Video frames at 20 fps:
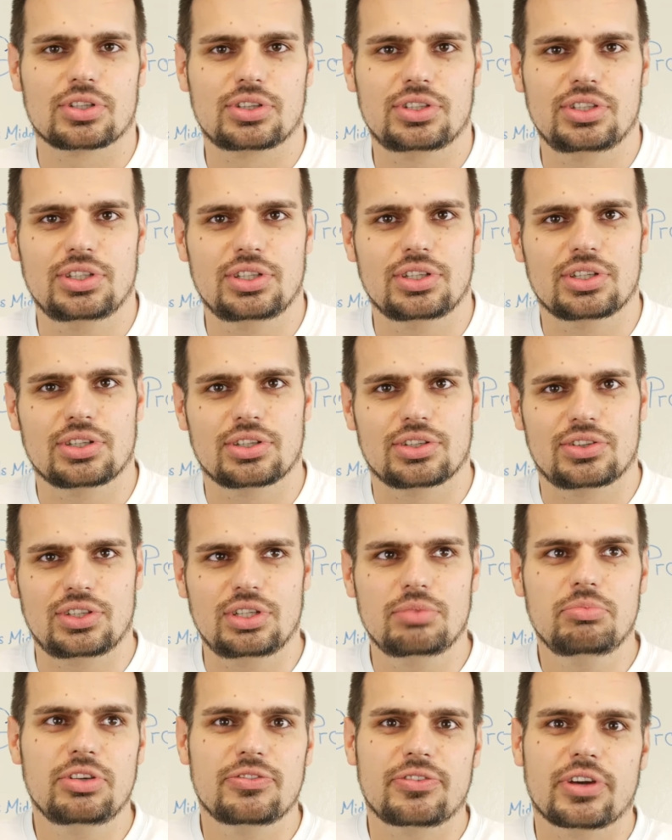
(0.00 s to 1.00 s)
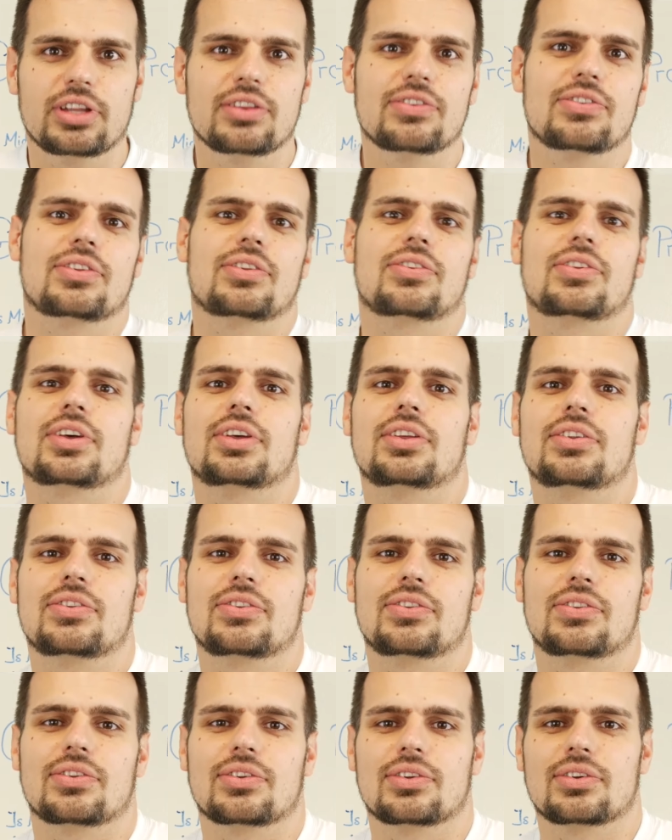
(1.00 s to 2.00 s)
die Team-Events, das
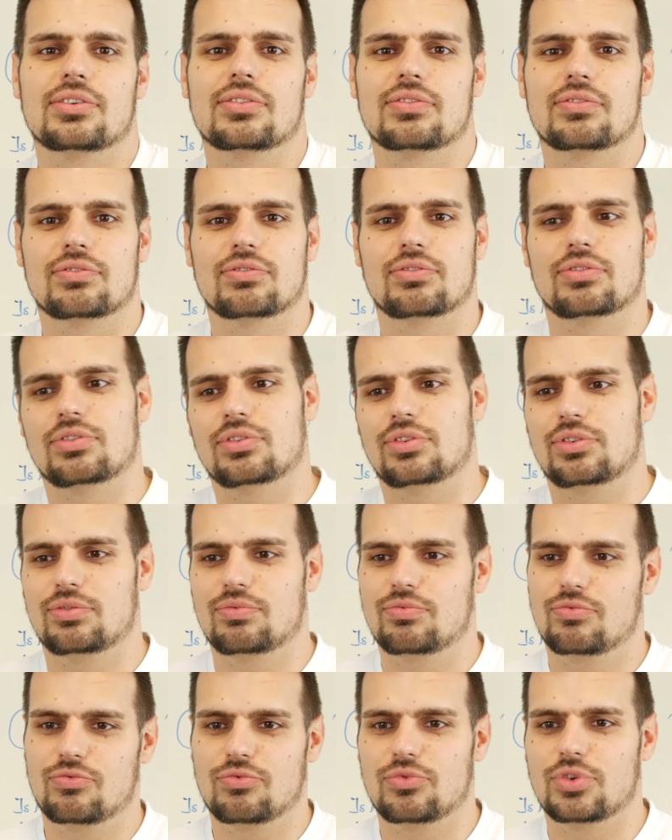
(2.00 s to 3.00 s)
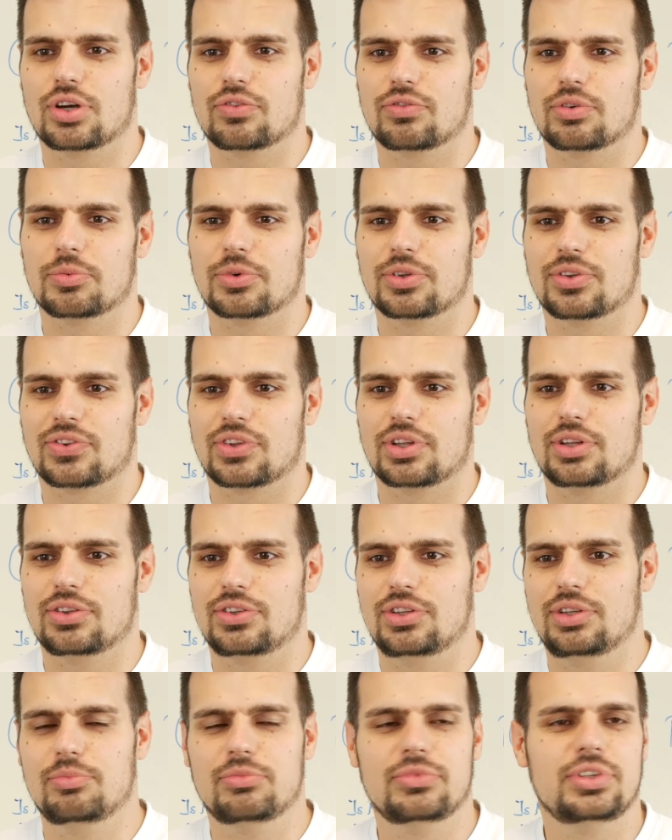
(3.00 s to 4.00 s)
heißt, ähm, ja, wenn man sein
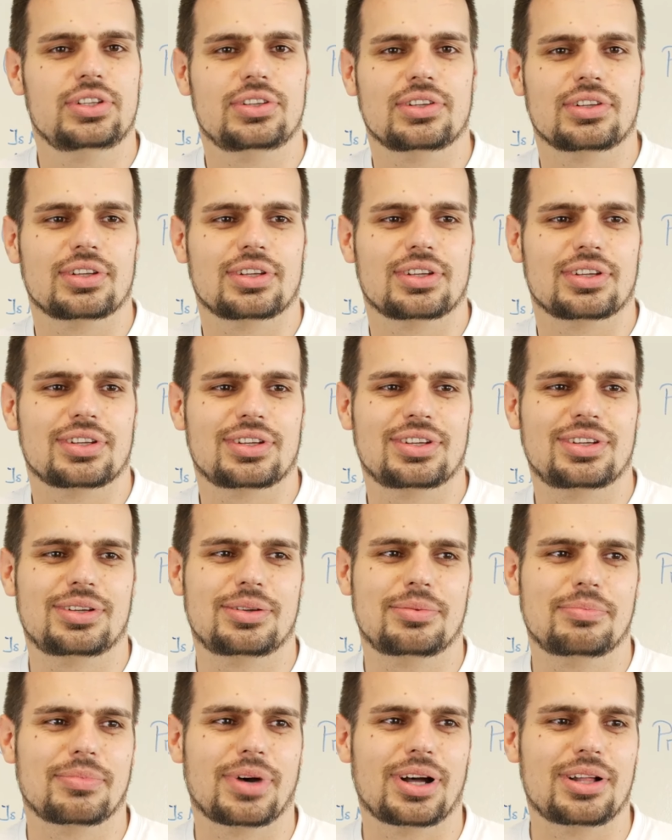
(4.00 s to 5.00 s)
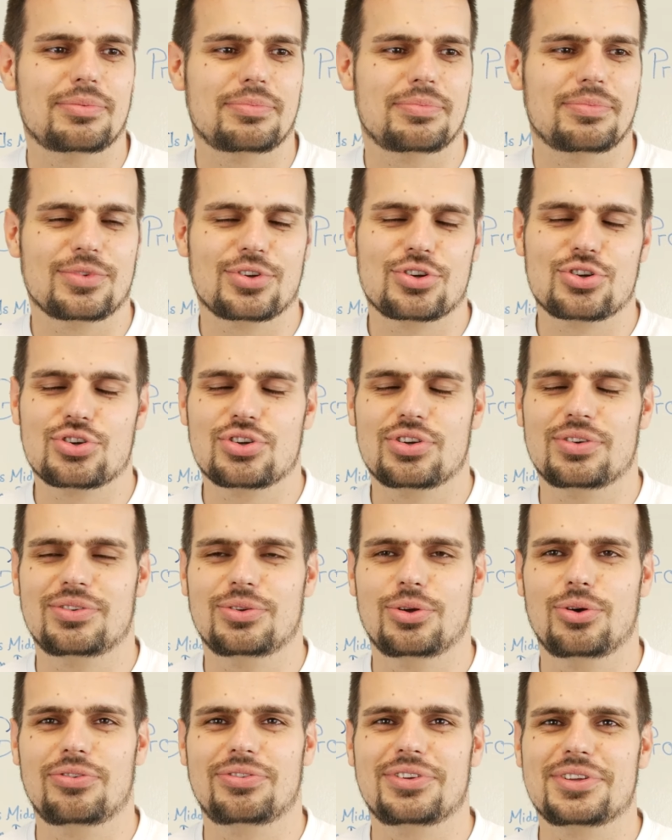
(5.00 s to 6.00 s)
Teamlead äh, mal
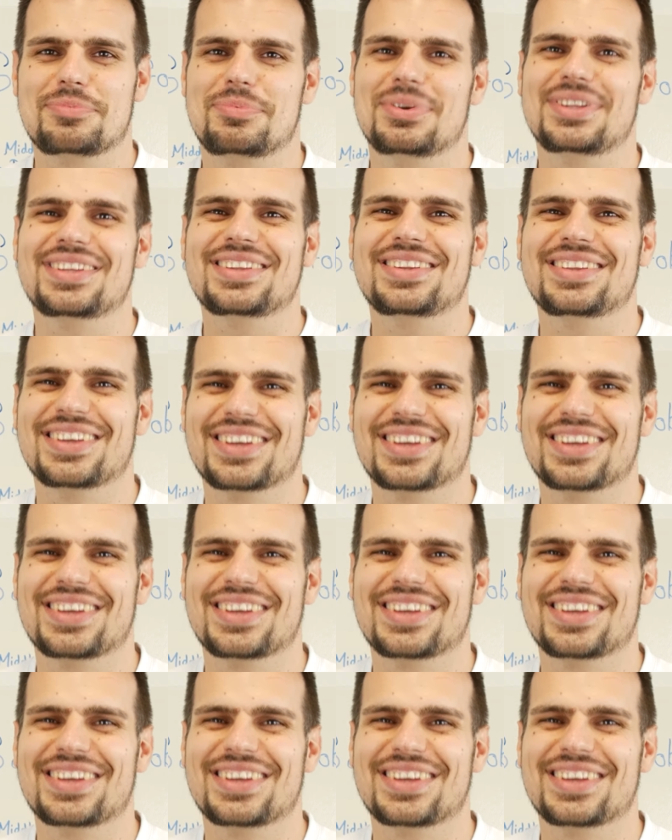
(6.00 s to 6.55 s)
höflich bittet